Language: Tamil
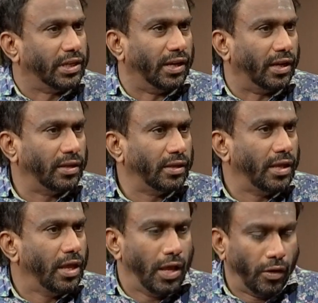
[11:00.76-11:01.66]
யோசிக்கிறாள்
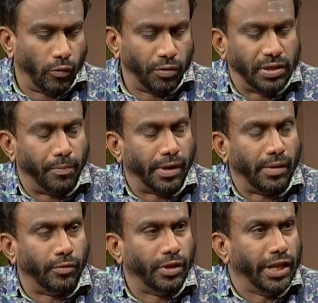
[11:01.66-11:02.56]
ஒரு விஷயம்
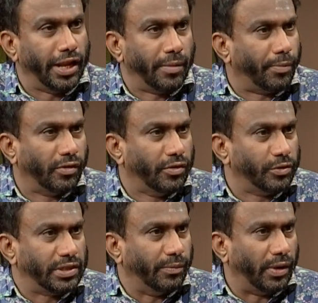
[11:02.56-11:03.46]
பண்ணும்போது என்ன
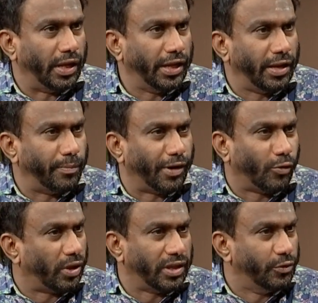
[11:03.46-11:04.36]
பண்ணணும்னு யோசிக்க மாட்டேன் என்ன
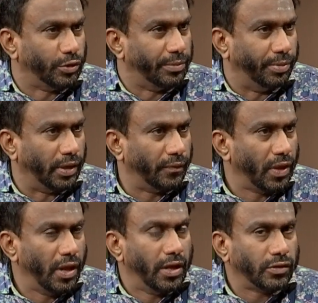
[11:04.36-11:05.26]
பண்ணக்கூடாதுன்னு யோசிப்பேன்
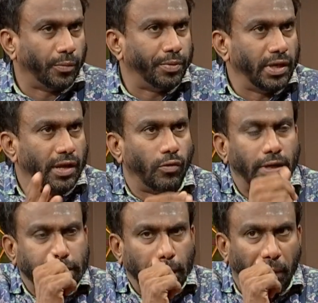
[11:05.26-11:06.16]
ஸோ
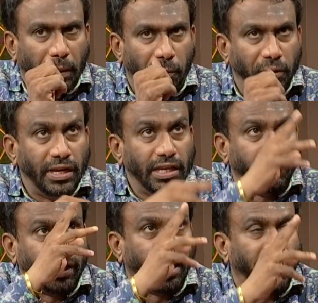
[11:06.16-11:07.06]
பிஆர்ஓன்னு டிசைட் பண்ணும்போது
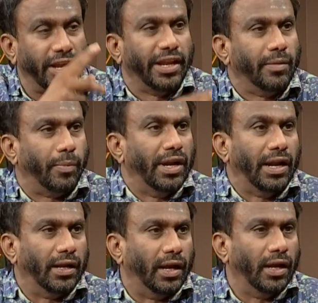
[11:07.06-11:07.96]
இது வரைக்கும் எல்லாம் என்ன
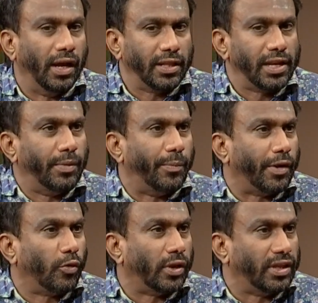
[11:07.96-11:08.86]
பண்ணிட்டு இருக்காங்க அதை நம்ம
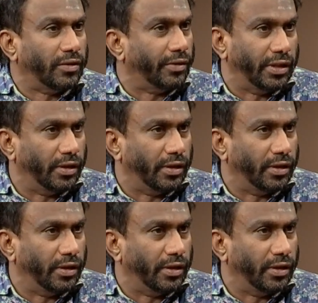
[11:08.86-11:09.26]
பண்ணக்கூடாதுன்னு